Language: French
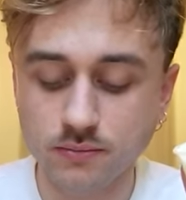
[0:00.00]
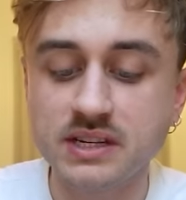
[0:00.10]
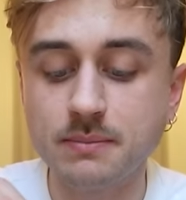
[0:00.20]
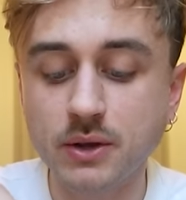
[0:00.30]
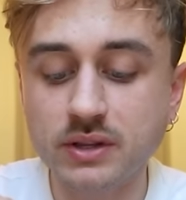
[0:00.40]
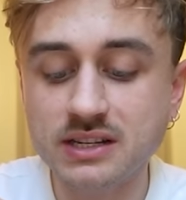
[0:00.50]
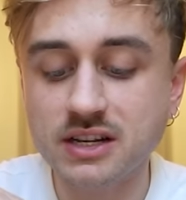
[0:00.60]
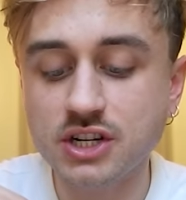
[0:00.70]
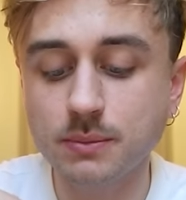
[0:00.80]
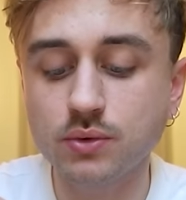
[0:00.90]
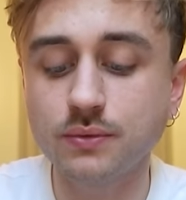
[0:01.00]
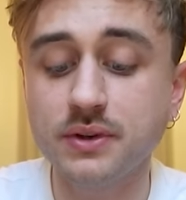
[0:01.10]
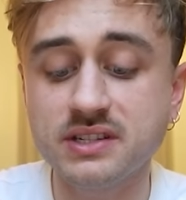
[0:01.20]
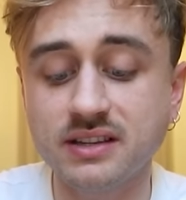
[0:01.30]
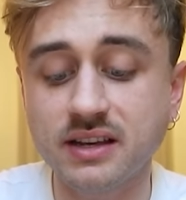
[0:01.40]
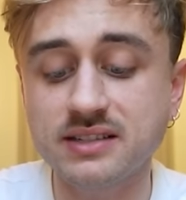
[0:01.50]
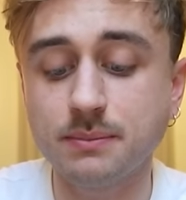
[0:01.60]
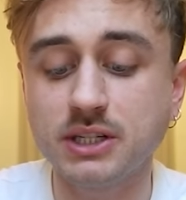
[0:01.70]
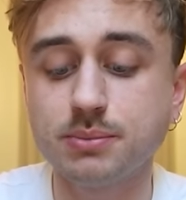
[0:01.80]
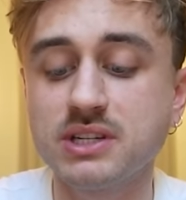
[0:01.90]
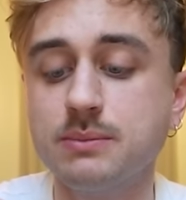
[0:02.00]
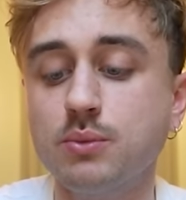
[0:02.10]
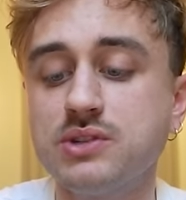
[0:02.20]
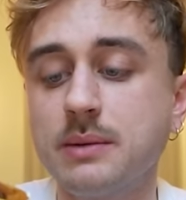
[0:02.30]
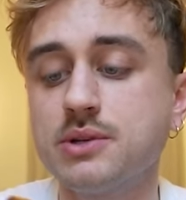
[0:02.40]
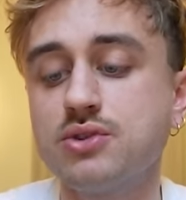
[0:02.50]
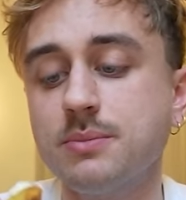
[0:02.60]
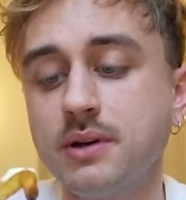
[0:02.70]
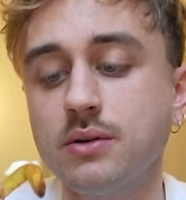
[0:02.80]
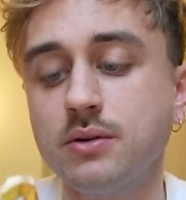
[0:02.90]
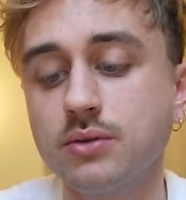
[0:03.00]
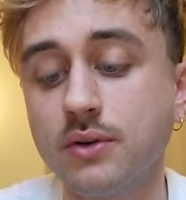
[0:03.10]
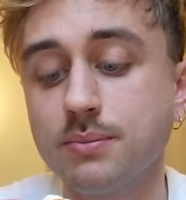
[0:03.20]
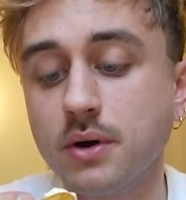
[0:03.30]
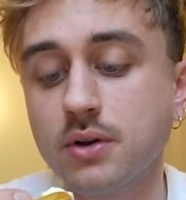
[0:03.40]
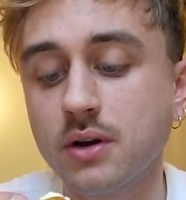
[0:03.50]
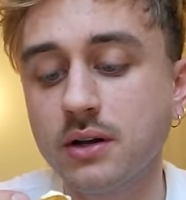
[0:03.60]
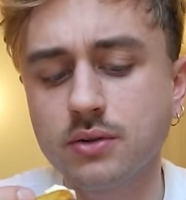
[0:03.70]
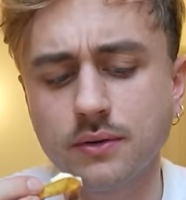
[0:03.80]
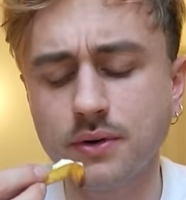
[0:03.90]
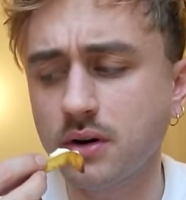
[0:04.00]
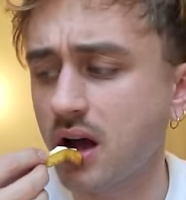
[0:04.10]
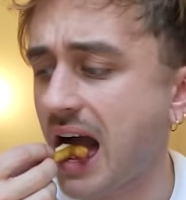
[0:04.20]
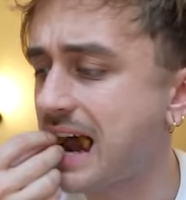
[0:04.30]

C'est une mayonnaise légèrement truffée et c'est très sympa. Je pense qu'ils m'ont mis ça parce que j'ai pris le truffle burger là, truffle.